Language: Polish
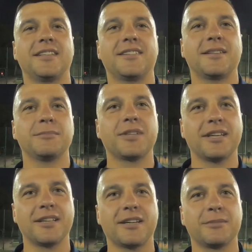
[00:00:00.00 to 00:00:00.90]
Jestem
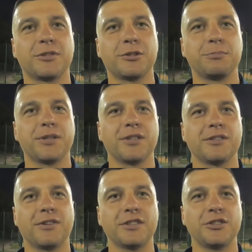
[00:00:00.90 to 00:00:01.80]
trenerem grupy
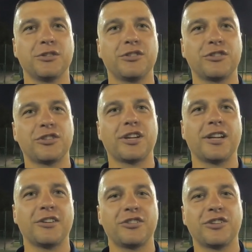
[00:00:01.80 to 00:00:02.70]

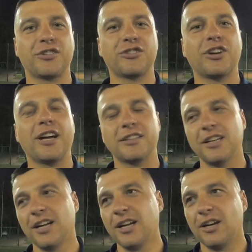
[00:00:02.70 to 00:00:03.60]
2014 Skrzat
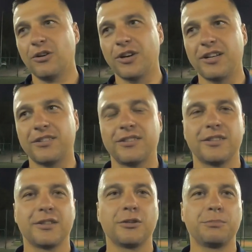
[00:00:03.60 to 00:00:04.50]
oraz
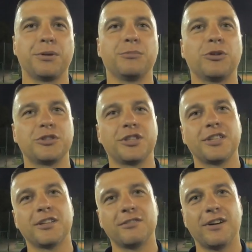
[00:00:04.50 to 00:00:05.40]
grupy Młodzik
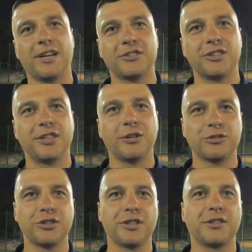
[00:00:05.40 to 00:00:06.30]
D2, czyli
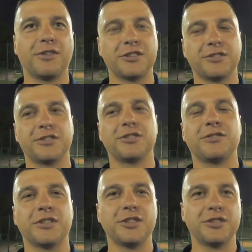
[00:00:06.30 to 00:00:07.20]
rocznik
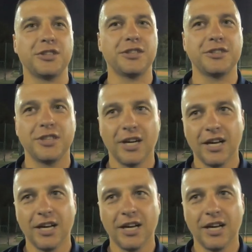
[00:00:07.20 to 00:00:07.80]
29-20.